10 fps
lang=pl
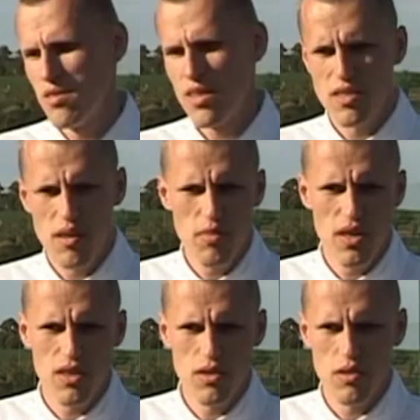
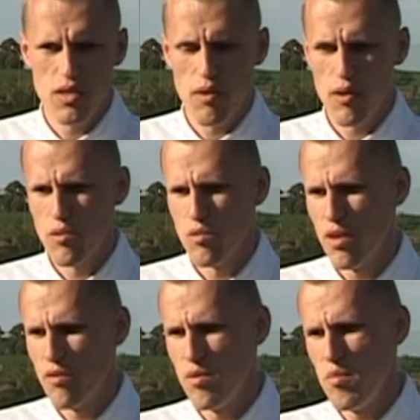Następnie też zostało
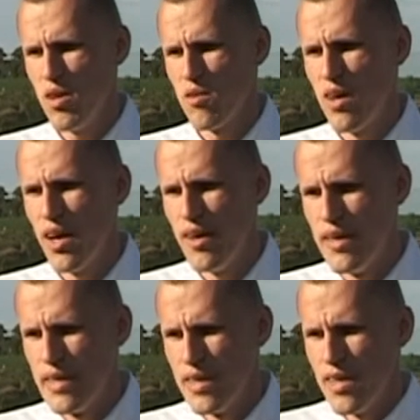tutaj wymienione
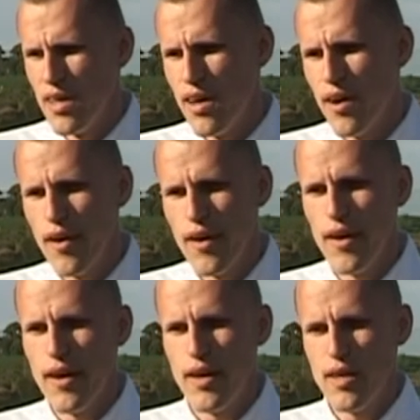
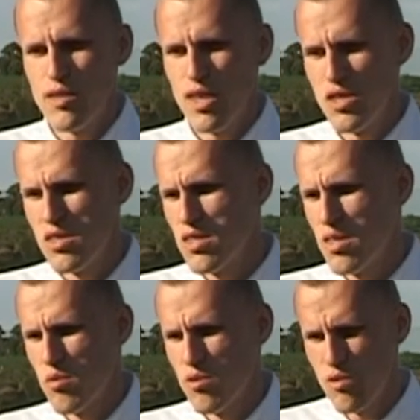e, też
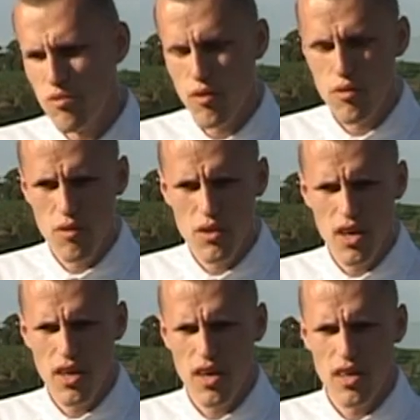system od,
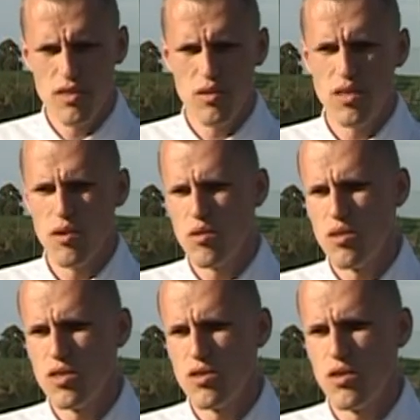odwodnienia, zostało
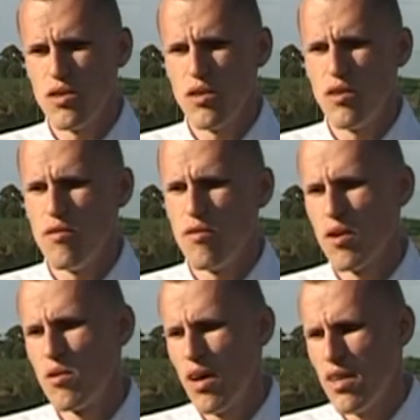też e,
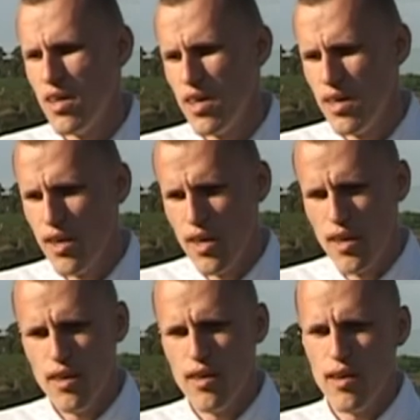wykonane
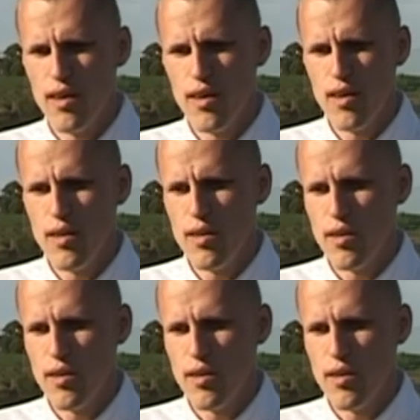e,